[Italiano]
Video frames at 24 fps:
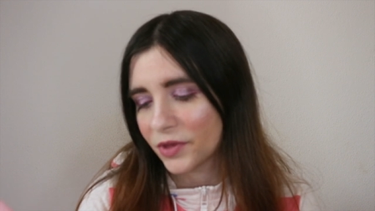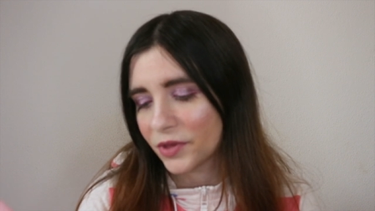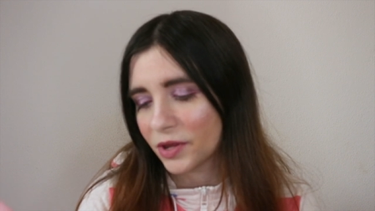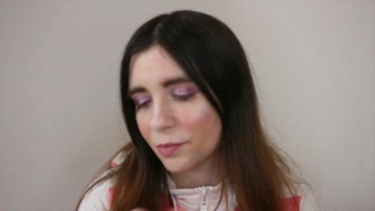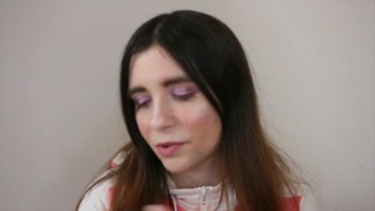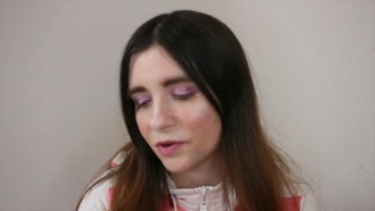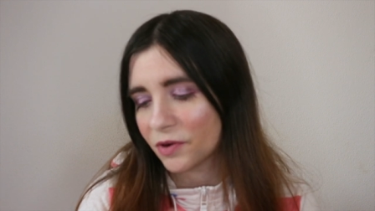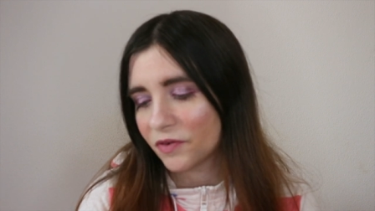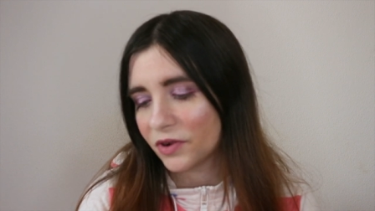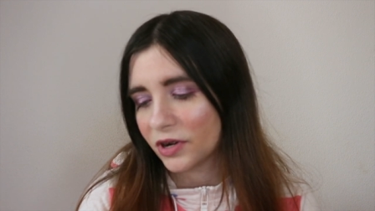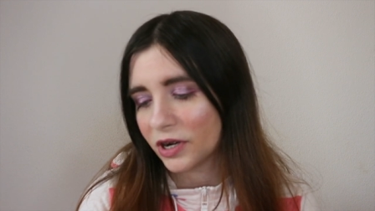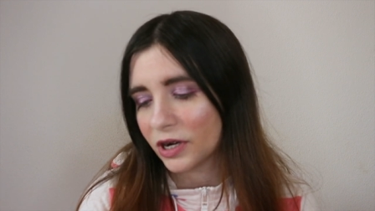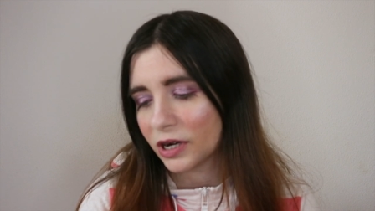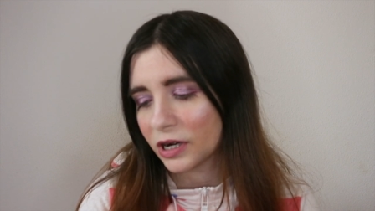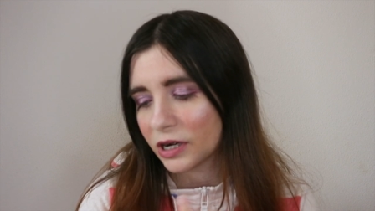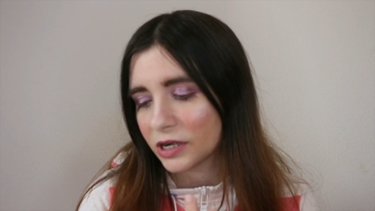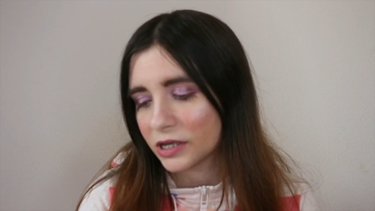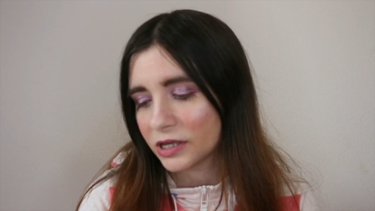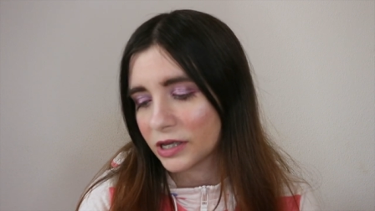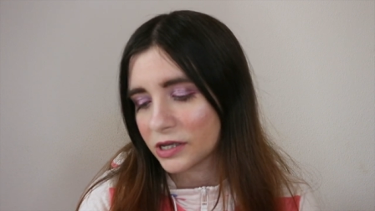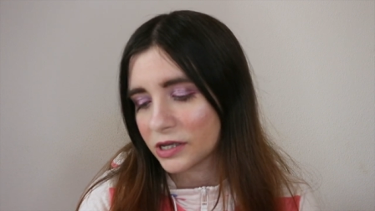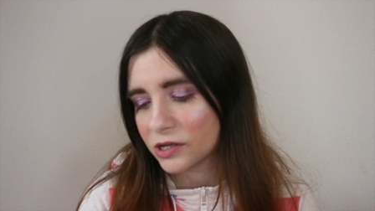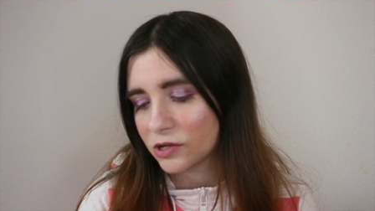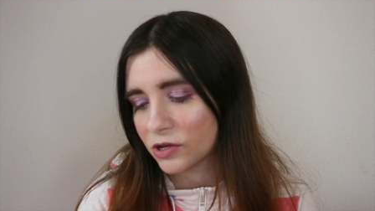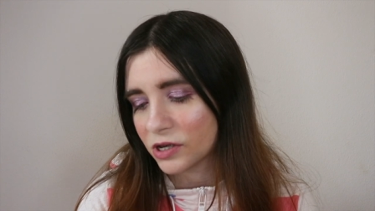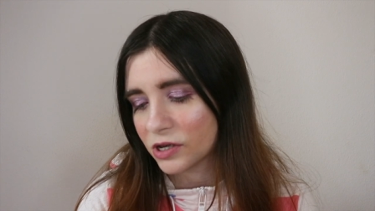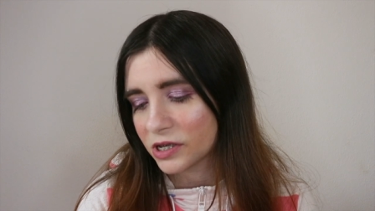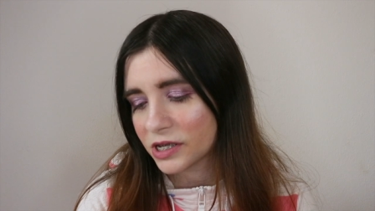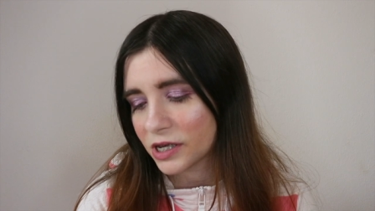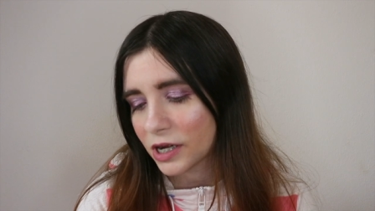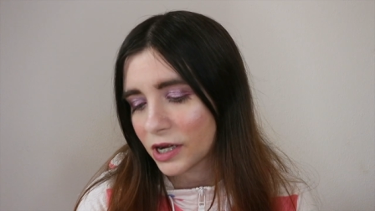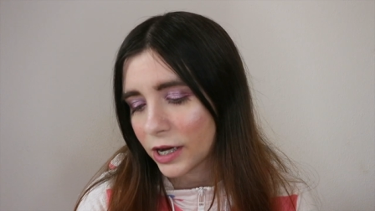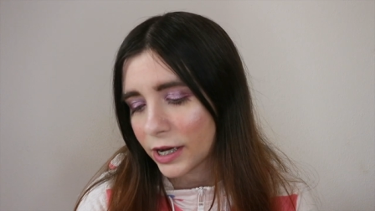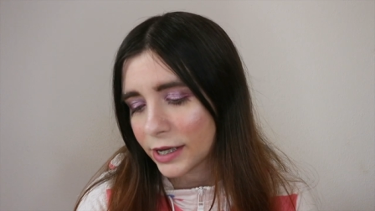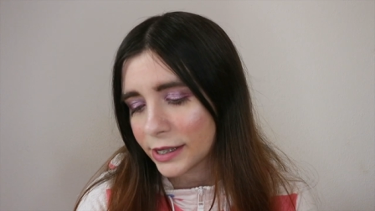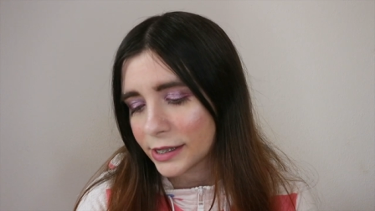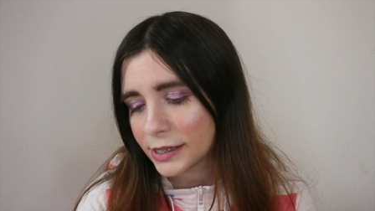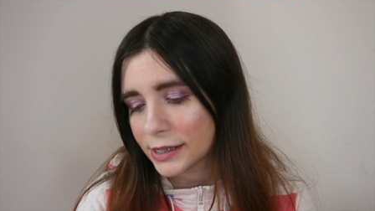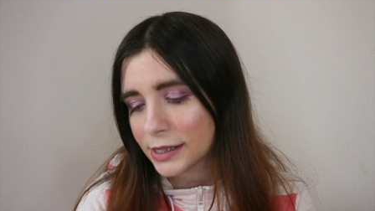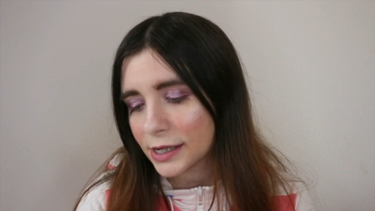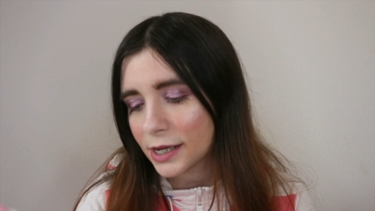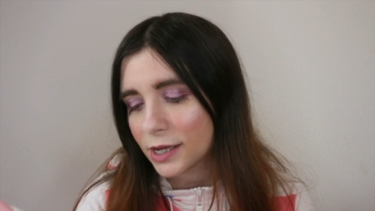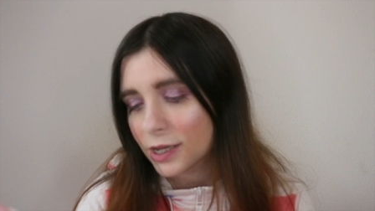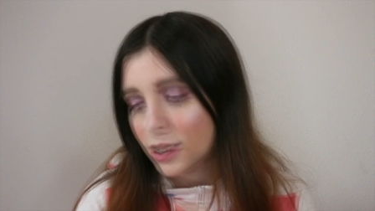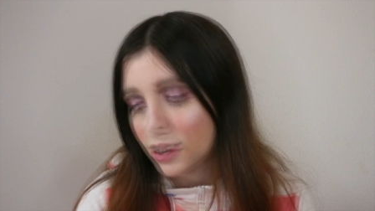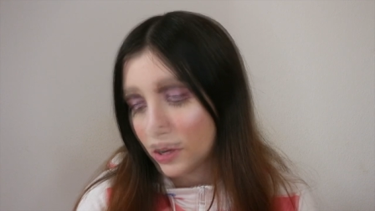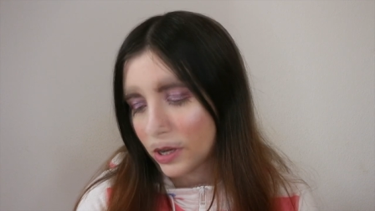e prevenire l'irritazione e secchezza,